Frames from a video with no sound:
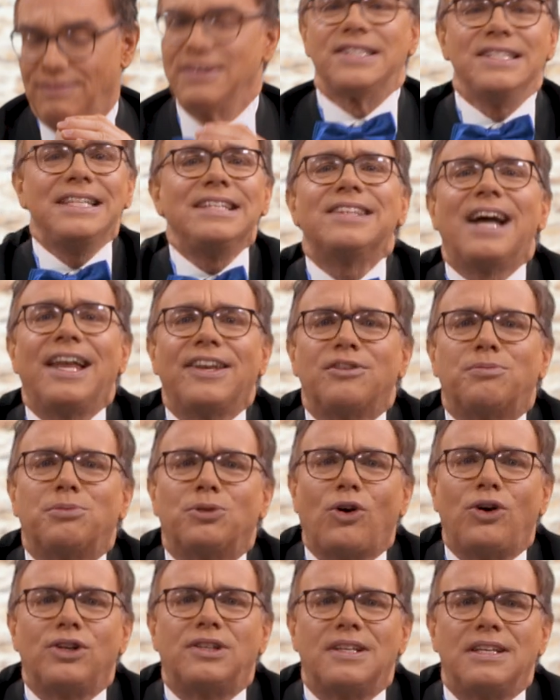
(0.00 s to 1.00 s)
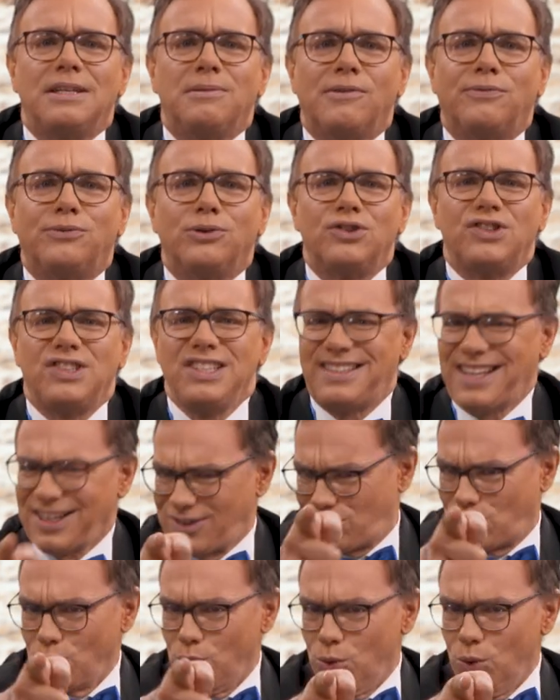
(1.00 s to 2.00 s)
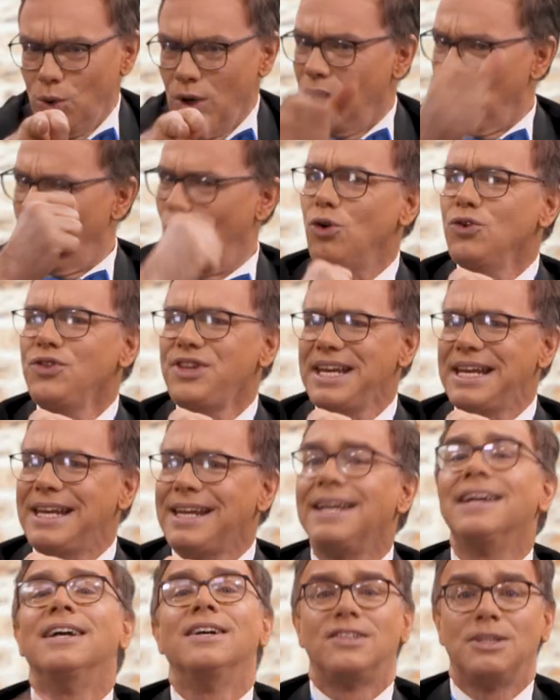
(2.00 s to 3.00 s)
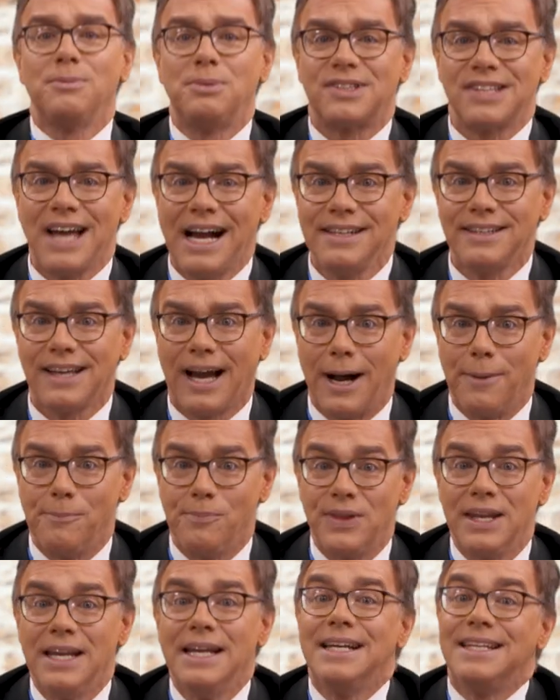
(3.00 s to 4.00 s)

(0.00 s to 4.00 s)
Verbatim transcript: Was nichts anderes bedeutet, lieber Fuzzi, dass du und ich sie bezahlt haben.